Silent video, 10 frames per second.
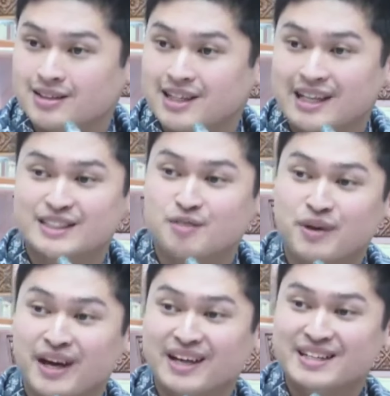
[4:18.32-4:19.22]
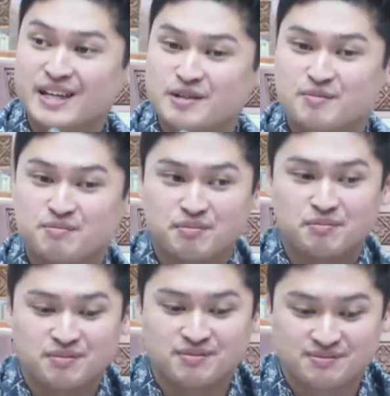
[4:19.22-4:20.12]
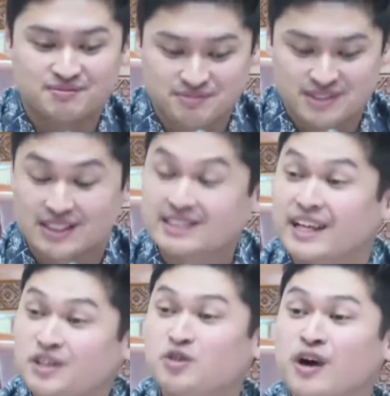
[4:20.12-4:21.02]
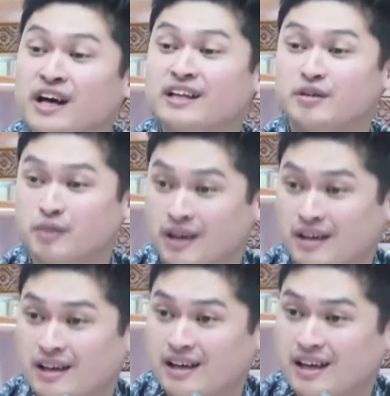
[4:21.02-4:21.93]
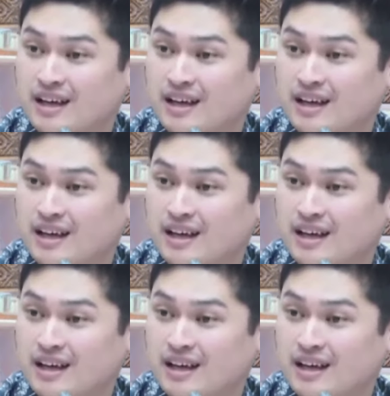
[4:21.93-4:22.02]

jangan sampai hanya selesai di ruangan ini, Pak.